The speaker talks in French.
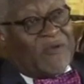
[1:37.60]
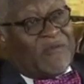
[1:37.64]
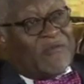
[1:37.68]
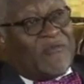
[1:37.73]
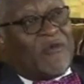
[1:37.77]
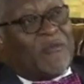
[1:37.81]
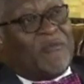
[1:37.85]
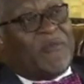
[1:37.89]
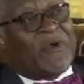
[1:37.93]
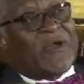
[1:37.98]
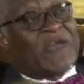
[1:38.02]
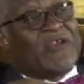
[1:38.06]

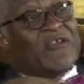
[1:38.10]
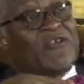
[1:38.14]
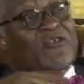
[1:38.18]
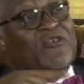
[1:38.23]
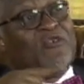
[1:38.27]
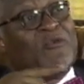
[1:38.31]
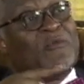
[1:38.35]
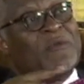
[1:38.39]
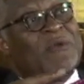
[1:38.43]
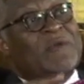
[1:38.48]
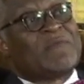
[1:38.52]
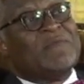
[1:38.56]
mon père est donc
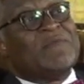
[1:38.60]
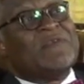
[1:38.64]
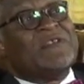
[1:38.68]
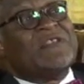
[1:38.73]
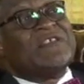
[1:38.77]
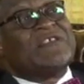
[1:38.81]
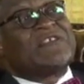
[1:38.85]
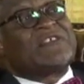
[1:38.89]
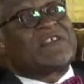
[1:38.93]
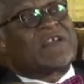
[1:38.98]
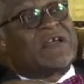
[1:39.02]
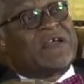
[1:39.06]
le
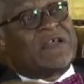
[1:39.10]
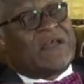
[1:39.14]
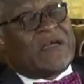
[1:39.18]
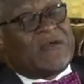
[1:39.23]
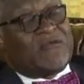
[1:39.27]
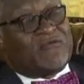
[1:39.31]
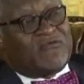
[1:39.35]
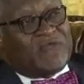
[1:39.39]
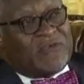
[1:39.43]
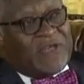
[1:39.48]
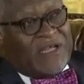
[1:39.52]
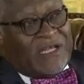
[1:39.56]
ministre à
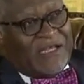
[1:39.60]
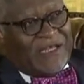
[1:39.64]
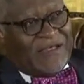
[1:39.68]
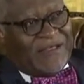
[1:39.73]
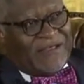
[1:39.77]
Yaoundé.